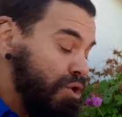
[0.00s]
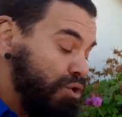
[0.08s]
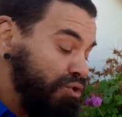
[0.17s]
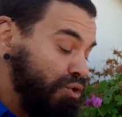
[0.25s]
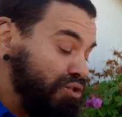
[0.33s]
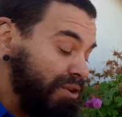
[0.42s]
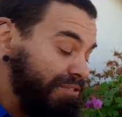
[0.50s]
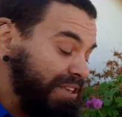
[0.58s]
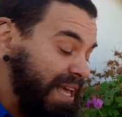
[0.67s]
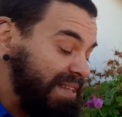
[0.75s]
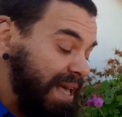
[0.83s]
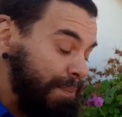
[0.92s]
Une autre
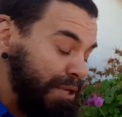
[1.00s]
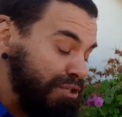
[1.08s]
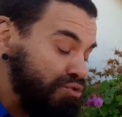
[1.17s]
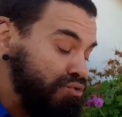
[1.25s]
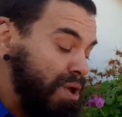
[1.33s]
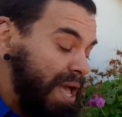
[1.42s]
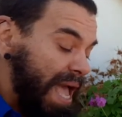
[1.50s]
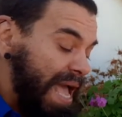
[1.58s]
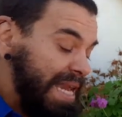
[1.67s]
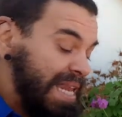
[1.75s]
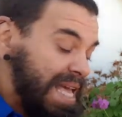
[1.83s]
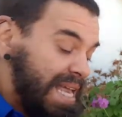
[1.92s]
fillette aperçut,
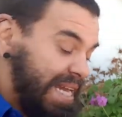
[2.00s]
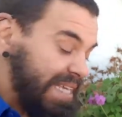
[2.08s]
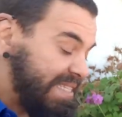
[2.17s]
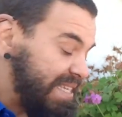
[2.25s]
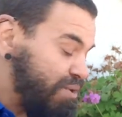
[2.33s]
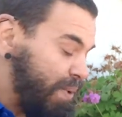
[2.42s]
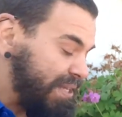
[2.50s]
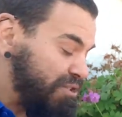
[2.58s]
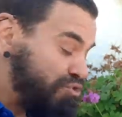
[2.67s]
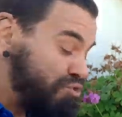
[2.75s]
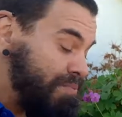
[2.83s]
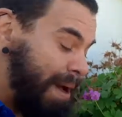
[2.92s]
elle, la silhouette
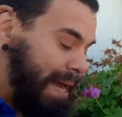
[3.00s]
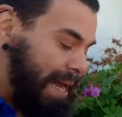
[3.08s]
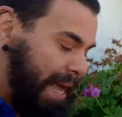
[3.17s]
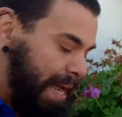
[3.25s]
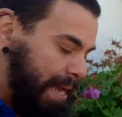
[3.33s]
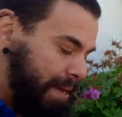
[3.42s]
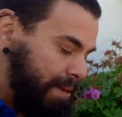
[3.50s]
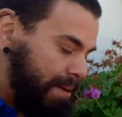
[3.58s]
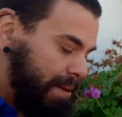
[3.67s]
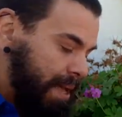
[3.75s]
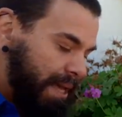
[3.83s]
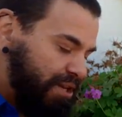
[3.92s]
du malin.
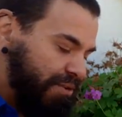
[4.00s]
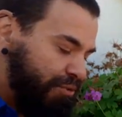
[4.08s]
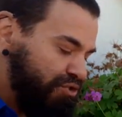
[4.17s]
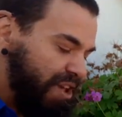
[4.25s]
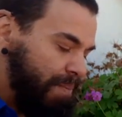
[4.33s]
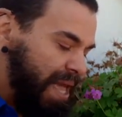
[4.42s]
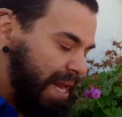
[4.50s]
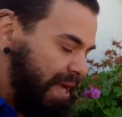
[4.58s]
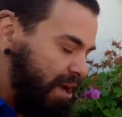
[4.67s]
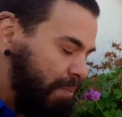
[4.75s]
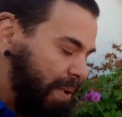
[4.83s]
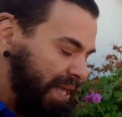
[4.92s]
Il ne faut jamais à la
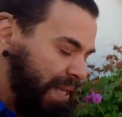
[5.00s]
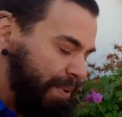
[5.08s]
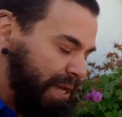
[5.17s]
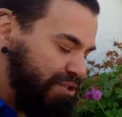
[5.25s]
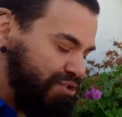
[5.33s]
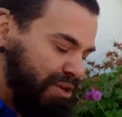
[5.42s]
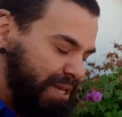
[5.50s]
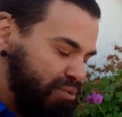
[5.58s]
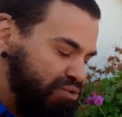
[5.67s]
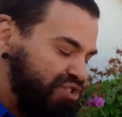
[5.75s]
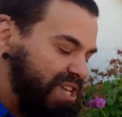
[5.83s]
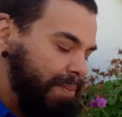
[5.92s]
campagne, après le soleil
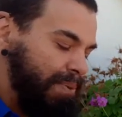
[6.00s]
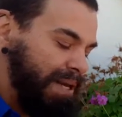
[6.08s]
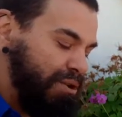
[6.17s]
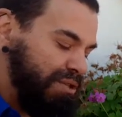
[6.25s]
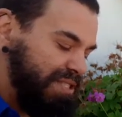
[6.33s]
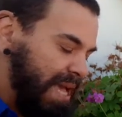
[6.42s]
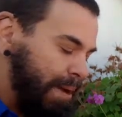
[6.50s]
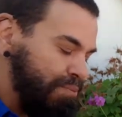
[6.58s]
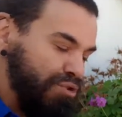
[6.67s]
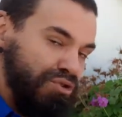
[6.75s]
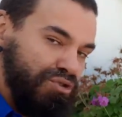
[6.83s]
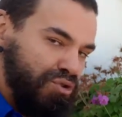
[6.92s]
couché, appeler le
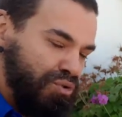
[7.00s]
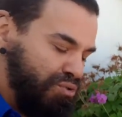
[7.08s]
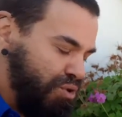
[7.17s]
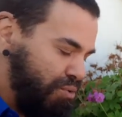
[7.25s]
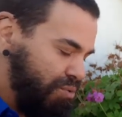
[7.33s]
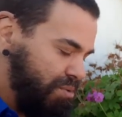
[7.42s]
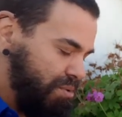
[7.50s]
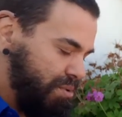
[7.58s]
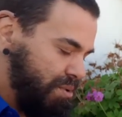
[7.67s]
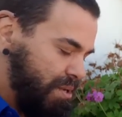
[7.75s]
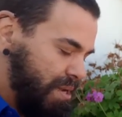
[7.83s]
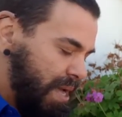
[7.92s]
diable de son nom.
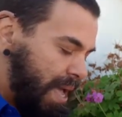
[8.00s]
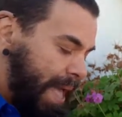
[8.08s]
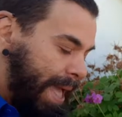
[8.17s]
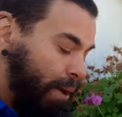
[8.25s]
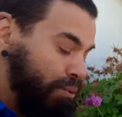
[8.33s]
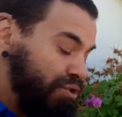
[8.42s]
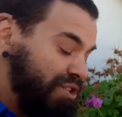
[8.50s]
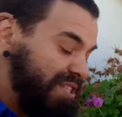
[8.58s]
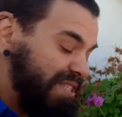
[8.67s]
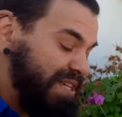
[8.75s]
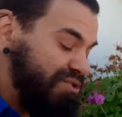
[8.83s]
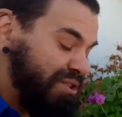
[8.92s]
Et on ne
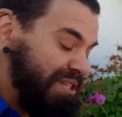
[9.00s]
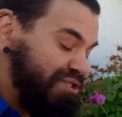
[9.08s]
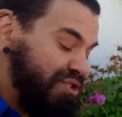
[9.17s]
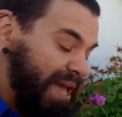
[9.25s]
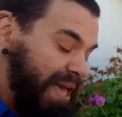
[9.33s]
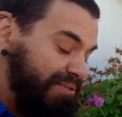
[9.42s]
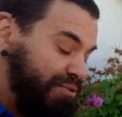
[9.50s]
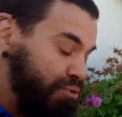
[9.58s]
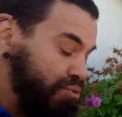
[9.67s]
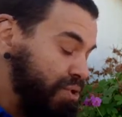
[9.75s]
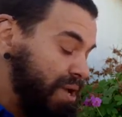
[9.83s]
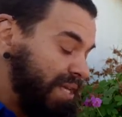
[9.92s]
sait ce qui serait
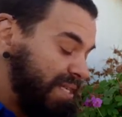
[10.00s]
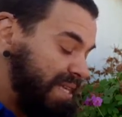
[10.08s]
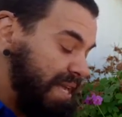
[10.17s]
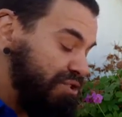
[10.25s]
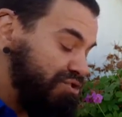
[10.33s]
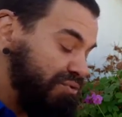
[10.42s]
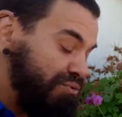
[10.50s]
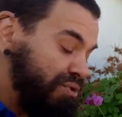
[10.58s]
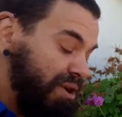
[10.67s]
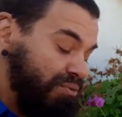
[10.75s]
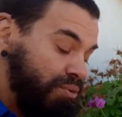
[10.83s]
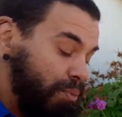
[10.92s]
advenu si elle ne se
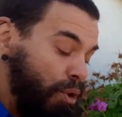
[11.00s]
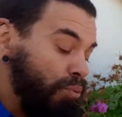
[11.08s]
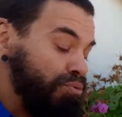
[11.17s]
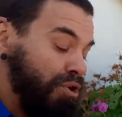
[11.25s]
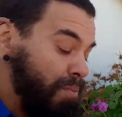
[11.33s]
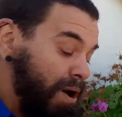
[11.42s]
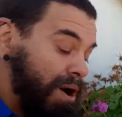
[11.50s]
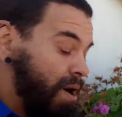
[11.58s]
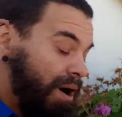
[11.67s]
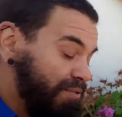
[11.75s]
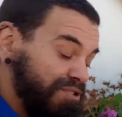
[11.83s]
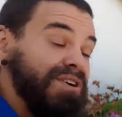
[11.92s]
fût enfuie promptement
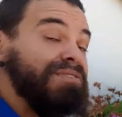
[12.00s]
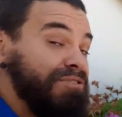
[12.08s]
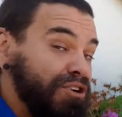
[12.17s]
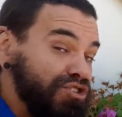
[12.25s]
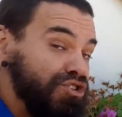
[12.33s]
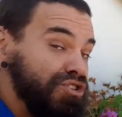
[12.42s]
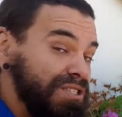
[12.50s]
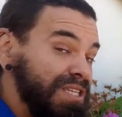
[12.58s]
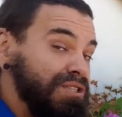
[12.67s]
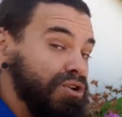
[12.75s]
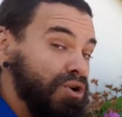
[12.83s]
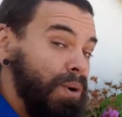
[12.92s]
en faisant force de
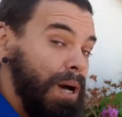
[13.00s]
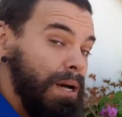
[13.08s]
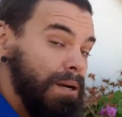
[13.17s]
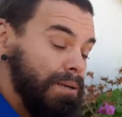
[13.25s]
signes de croix.